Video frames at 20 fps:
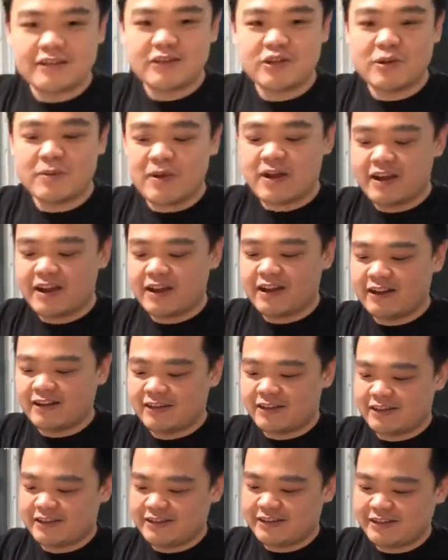coba ya
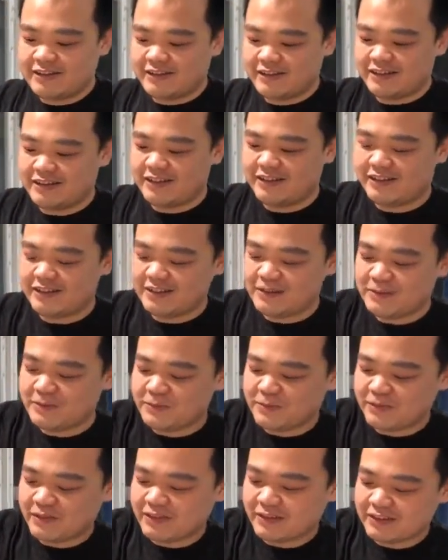
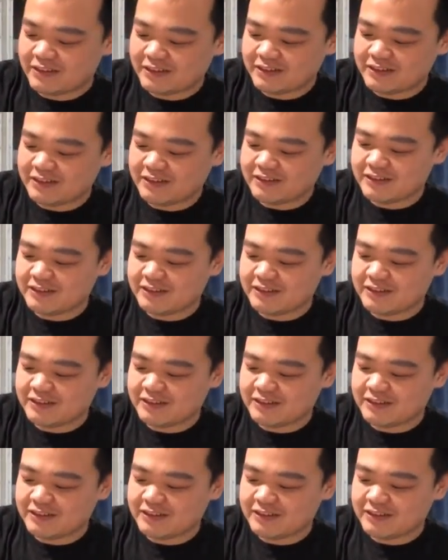tahun pertama